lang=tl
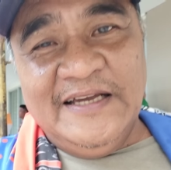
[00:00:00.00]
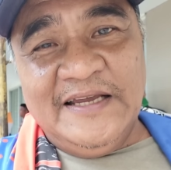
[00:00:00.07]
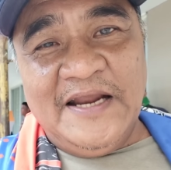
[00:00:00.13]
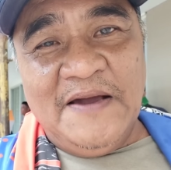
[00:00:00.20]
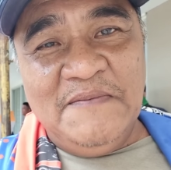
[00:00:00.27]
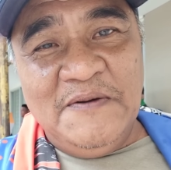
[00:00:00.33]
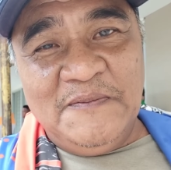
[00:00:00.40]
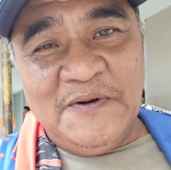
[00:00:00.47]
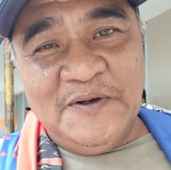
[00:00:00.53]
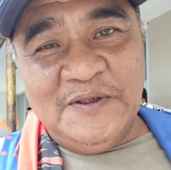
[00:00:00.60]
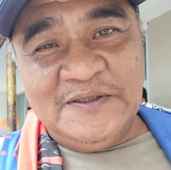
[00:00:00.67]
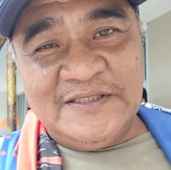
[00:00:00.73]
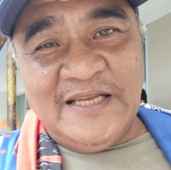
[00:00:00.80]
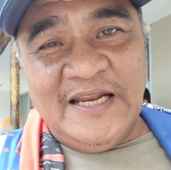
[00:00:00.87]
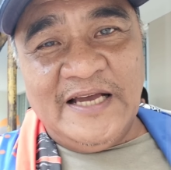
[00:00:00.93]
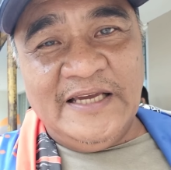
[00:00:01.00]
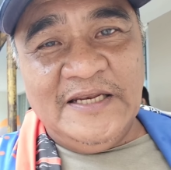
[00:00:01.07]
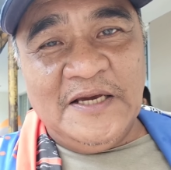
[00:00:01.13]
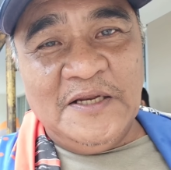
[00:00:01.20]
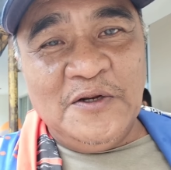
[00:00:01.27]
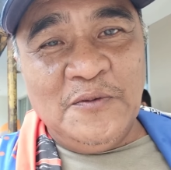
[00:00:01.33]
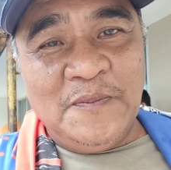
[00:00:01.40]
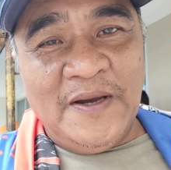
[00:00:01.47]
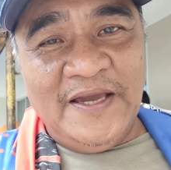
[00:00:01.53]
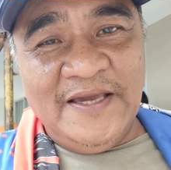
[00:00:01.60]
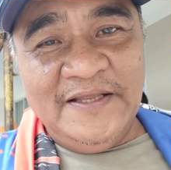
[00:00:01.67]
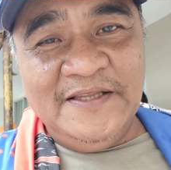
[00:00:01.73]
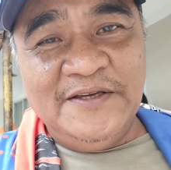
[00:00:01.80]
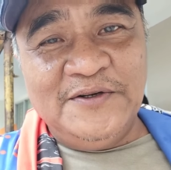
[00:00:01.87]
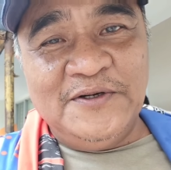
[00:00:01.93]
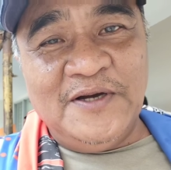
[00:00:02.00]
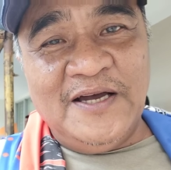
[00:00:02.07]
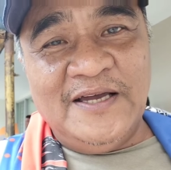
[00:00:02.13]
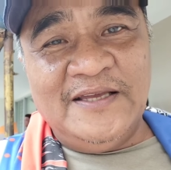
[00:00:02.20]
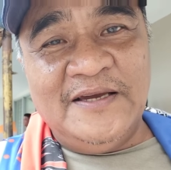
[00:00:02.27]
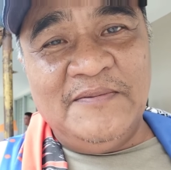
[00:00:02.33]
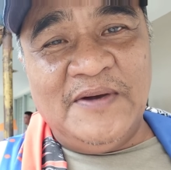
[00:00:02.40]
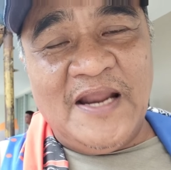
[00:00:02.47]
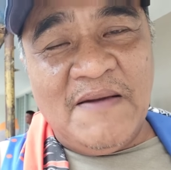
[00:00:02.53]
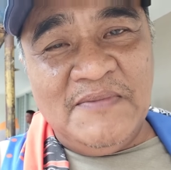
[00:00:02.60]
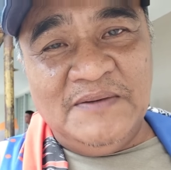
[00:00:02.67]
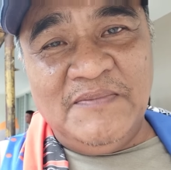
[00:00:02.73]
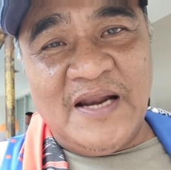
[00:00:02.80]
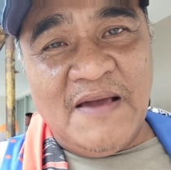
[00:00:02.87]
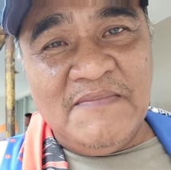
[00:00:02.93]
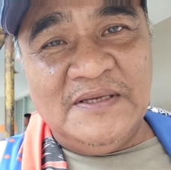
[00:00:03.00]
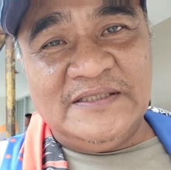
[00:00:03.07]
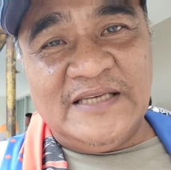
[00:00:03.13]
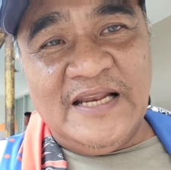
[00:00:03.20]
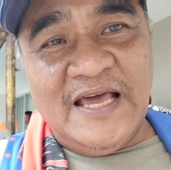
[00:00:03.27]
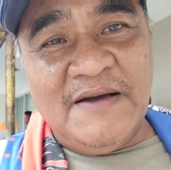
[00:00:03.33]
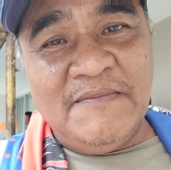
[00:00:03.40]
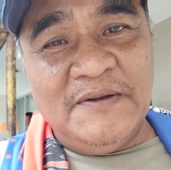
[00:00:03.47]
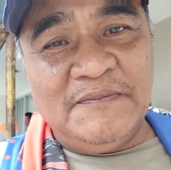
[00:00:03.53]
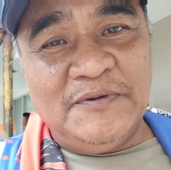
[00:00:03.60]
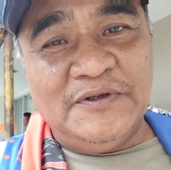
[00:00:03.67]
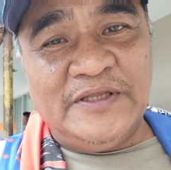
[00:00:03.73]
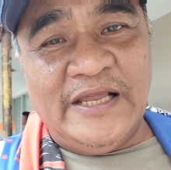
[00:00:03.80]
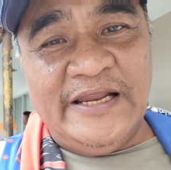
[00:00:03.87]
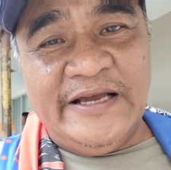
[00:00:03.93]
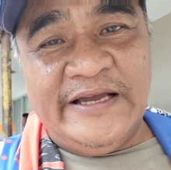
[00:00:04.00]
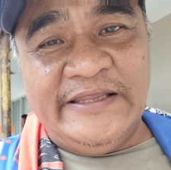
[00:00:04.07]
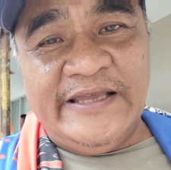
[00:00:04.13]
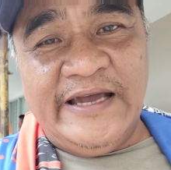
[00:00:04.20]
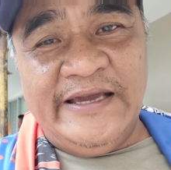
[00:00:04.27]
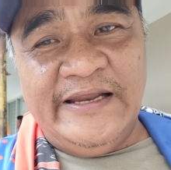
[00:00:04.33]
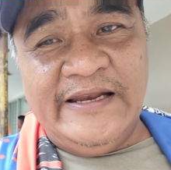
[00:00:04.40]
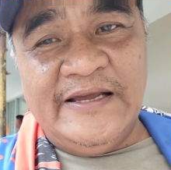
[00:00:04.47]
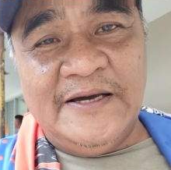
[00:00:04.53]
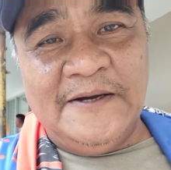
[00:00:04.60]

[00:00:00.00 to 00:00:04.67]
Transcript: grabe po sa laki ng lupain nyo uh, maraming maraming salamat po talaga dahil